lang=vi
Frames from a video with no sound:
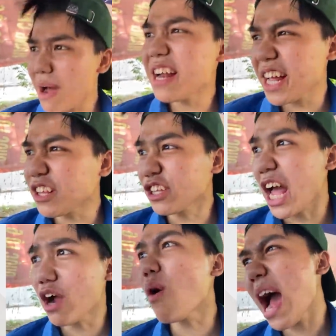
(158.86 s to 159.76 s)
bạn ấy tử
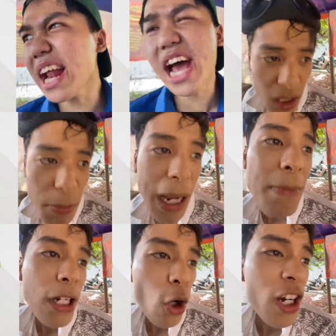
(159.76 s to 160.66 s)
tế quá đấy Nhưng bạn
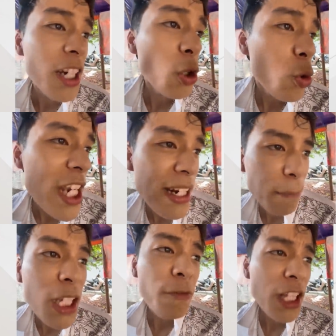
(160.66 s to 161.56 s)
bạn có khứt đủ trình
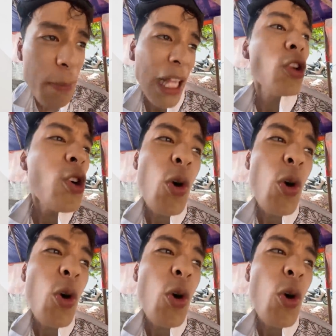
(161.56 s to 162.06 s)
làm tích phân như bạn tôi